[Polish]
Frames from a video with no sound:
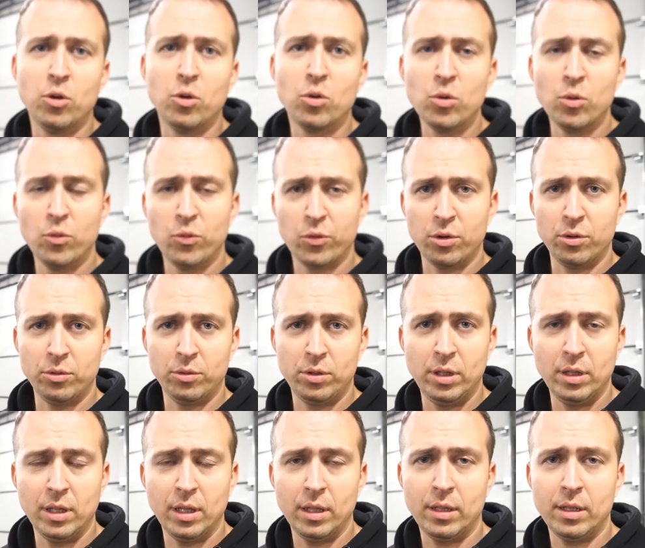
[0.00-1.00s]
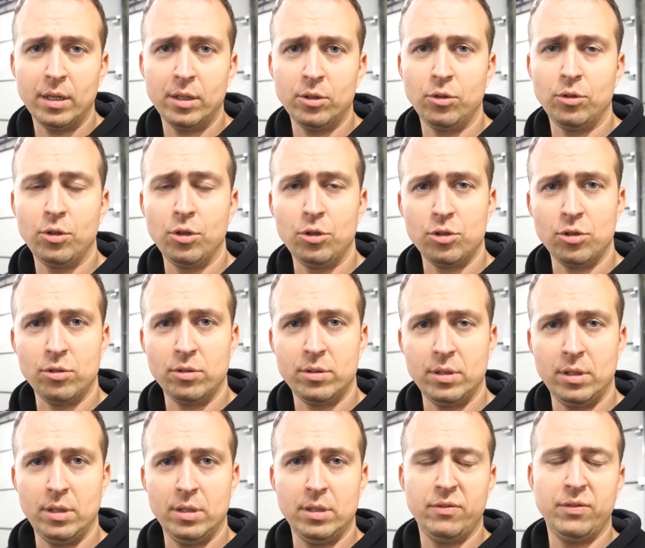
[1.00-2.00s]
RUF Continental
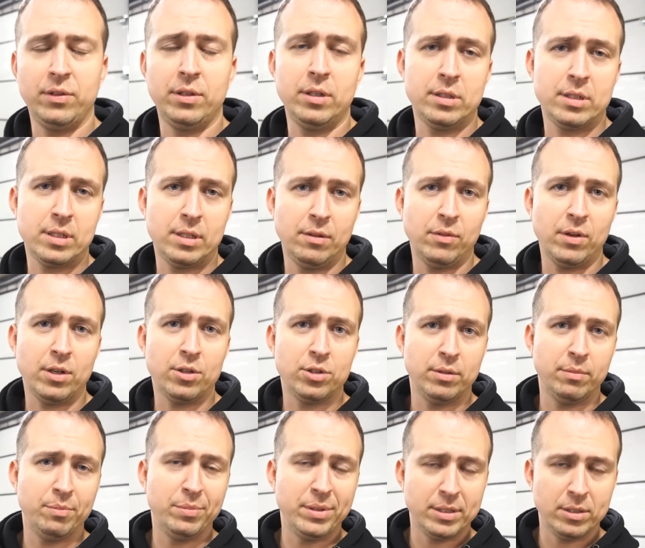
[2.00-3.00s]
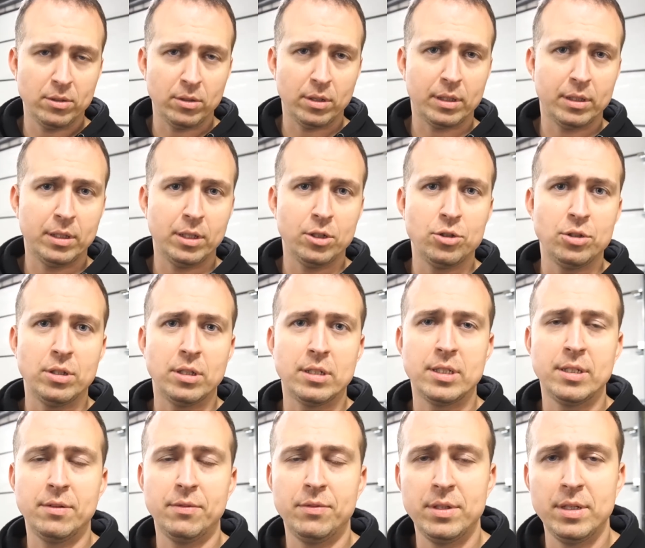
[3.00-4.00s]
dotyczącej wtryskiwaczy piezoelektrycznych
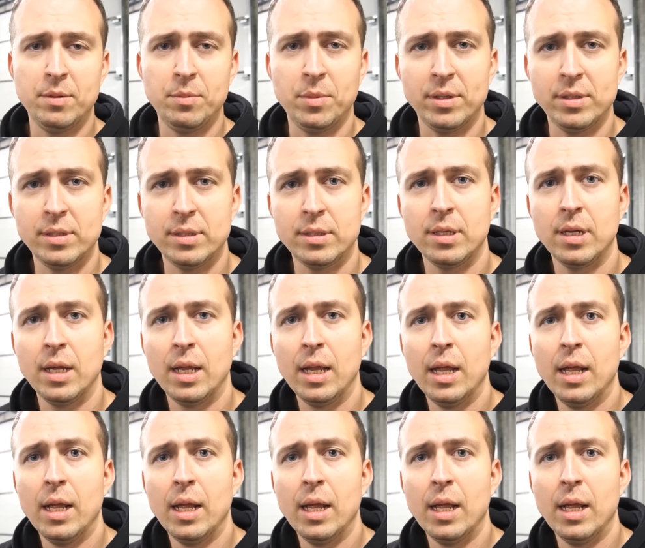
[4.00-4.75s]
syf Siemens